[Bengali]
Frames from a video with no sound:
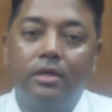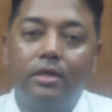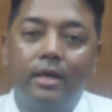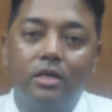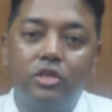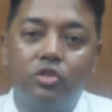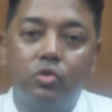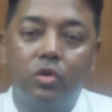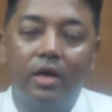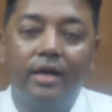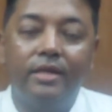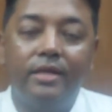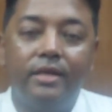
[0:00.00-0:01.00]
নারী শিশু
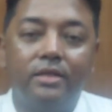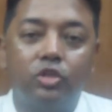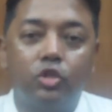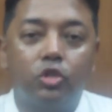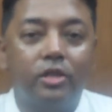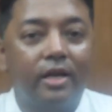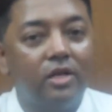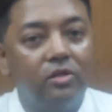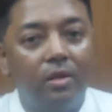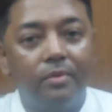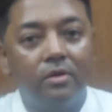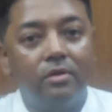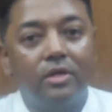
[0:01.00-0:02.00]
আইনের সতর্ক দ্বারা কিন্তু
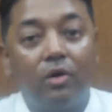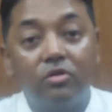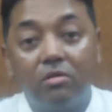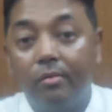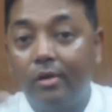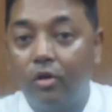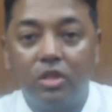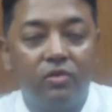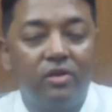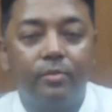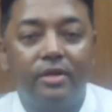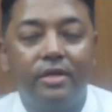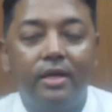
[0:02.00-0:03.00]
আপনি কাউন্টার মামলা করতে
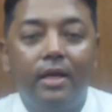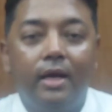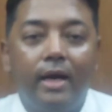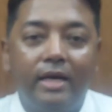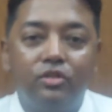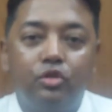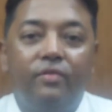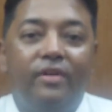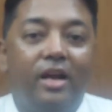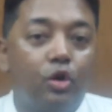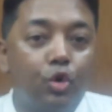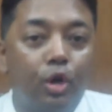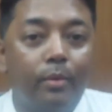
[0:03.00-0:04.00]
পারবেন আর যদি
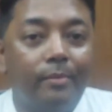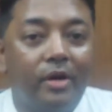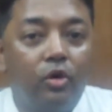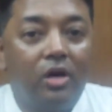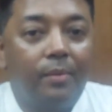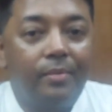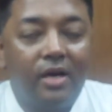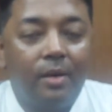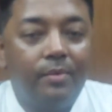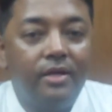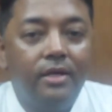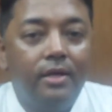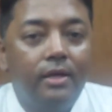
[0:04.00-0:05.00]
ফেনার করে মামলা করেন আপনার
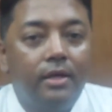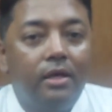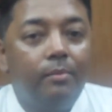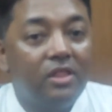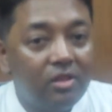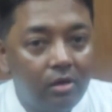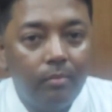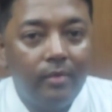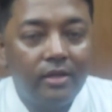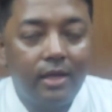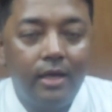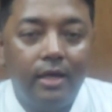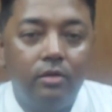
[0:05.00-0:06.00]
নামে মিথ্যা মামলা
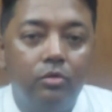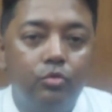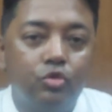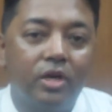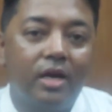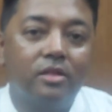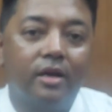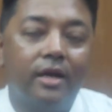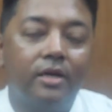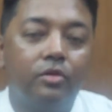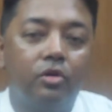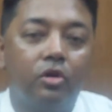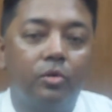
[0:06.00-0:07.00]
তাহলে কিন্তু দুশো এগারো দ্বারা
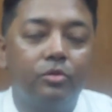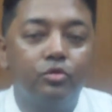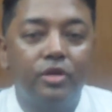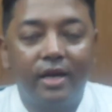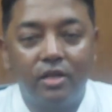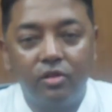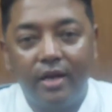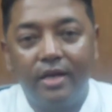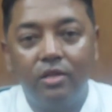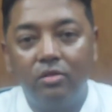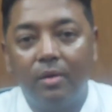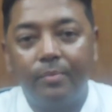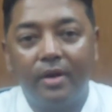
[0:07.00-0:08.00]
কিন্তু দুশো এগারো দ্বারা
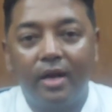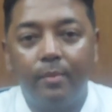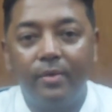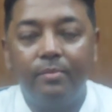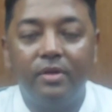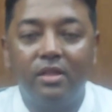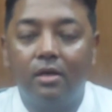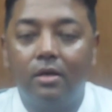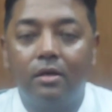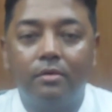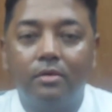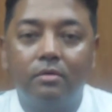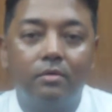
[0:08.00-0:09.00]
কিন্তু আপনার নামে মিথ্যা
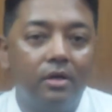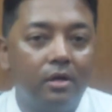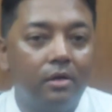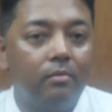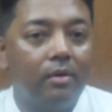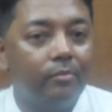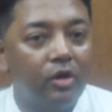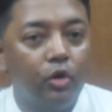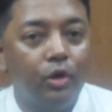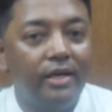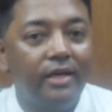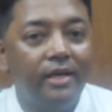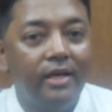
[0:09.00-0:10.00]
মামলা
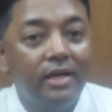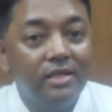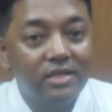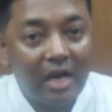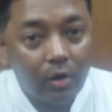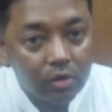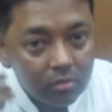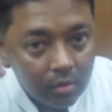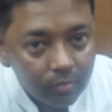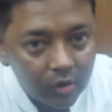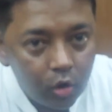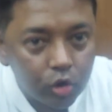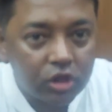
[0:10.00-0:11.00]
হইলে কাউন্টার
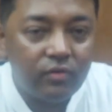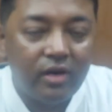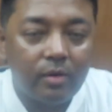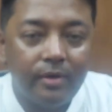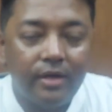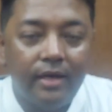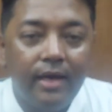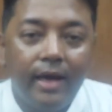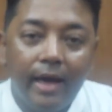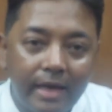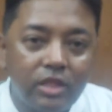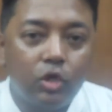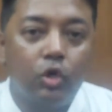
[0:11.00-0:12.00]
মামলা করতে পারবেন
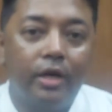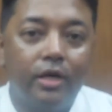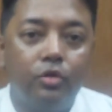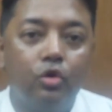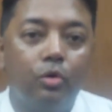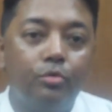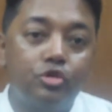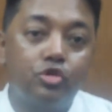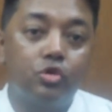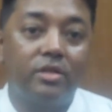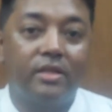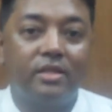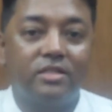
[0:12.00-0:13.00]
এতে করে কিন্তু
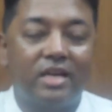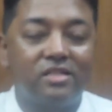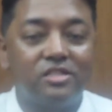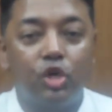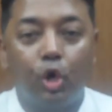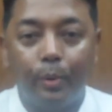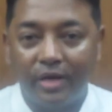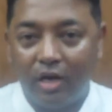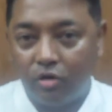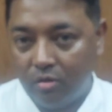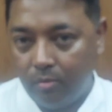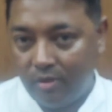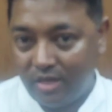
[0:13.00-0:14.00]
অবশ্যই তাদের শাস্তি হবে
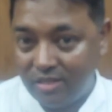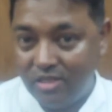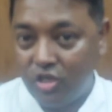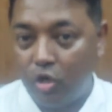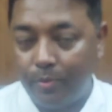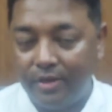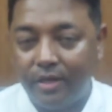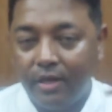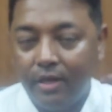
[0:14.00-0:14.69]
কাউন্টার মামলা শাস্তি হবে